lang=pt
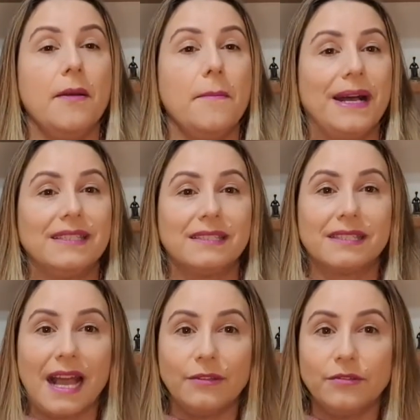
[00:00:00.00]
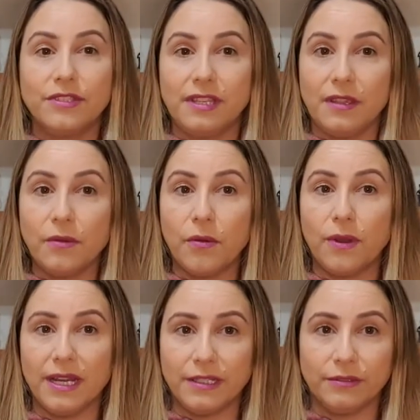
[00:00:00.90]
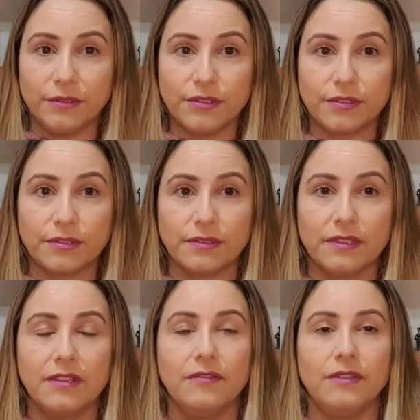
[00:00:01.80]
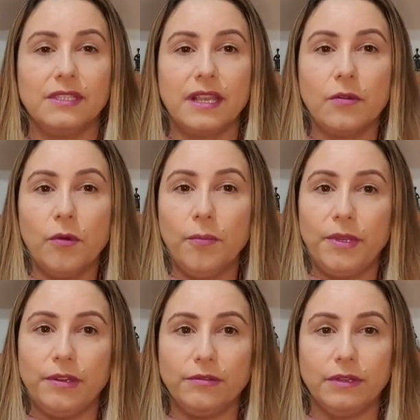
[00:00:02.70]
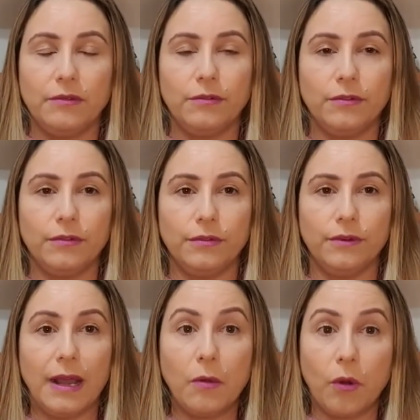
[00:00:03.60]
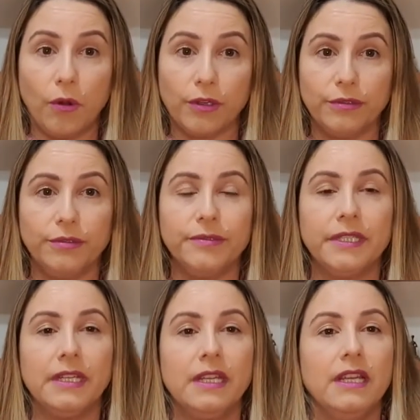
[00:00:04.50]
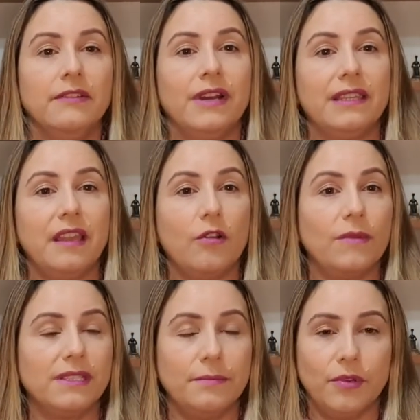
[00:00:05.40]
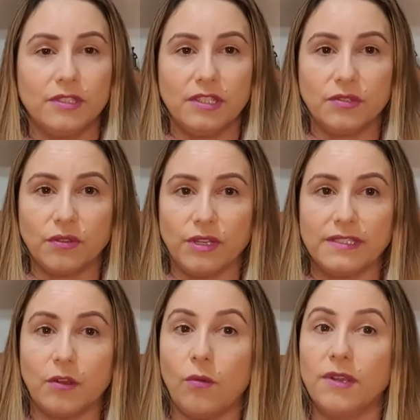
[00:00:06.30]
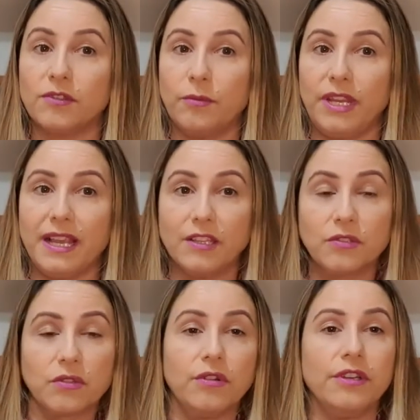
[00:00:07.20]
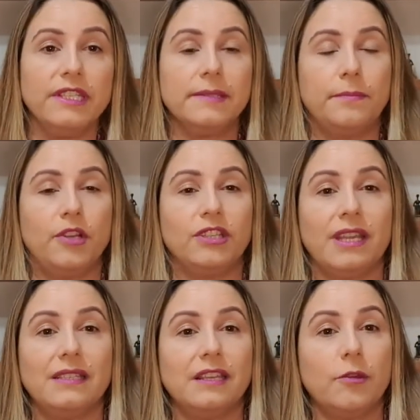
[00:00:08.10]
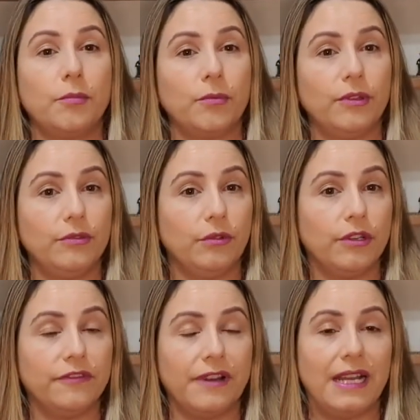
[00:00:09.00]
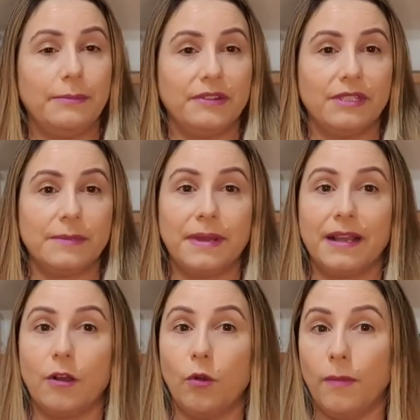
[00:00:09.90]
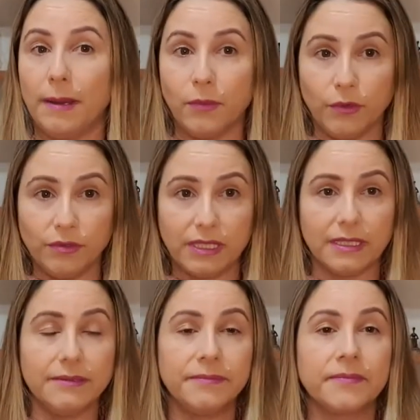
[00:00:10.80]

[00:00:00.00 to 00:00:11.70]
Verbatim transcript: Passados cinco anos, você cumpriu o acordo, vai ter algumas imposições, algumas obrigações, pode até ser que o promotor fale para você pagar alguma multa.